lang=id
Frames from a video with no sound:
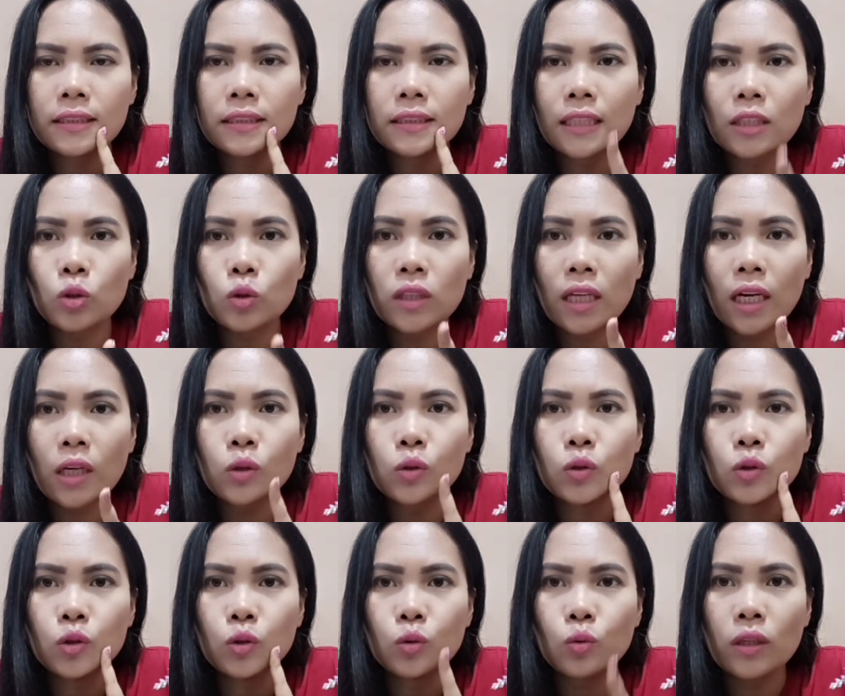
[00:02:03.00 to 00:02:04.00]
satu
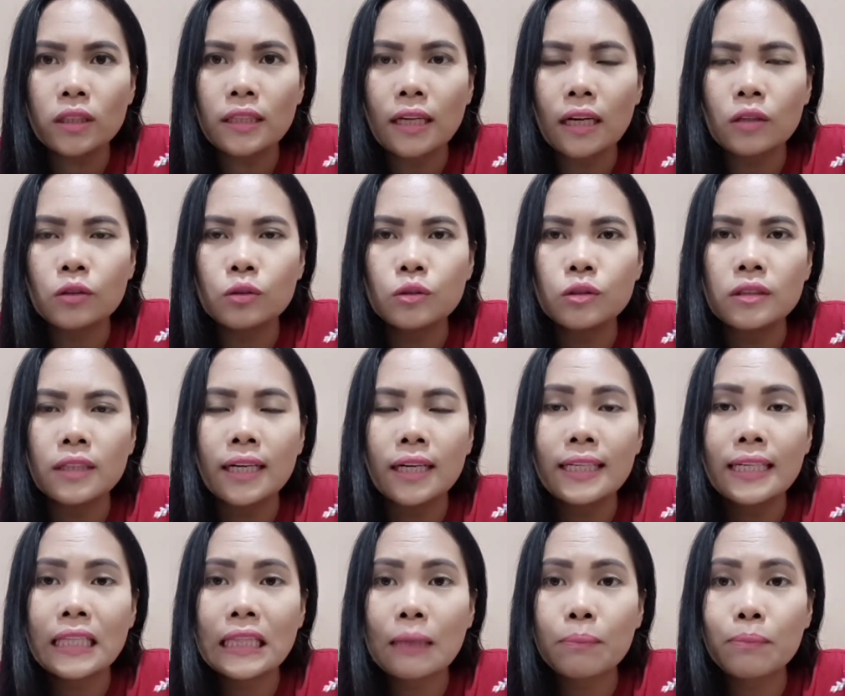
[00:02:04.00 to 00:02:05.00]
tahun dua tahun nah
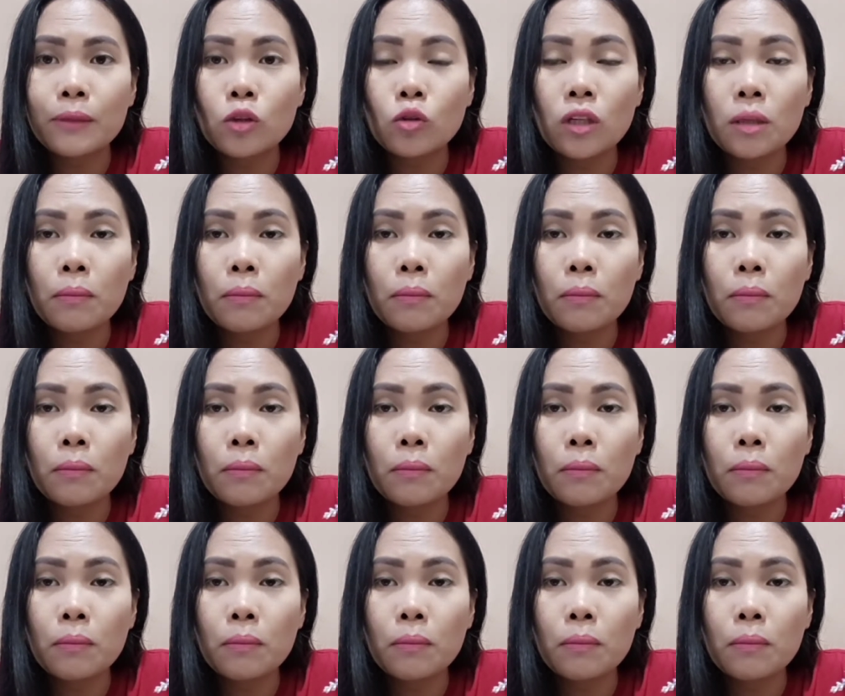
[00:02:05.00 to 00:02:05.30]
kitab itu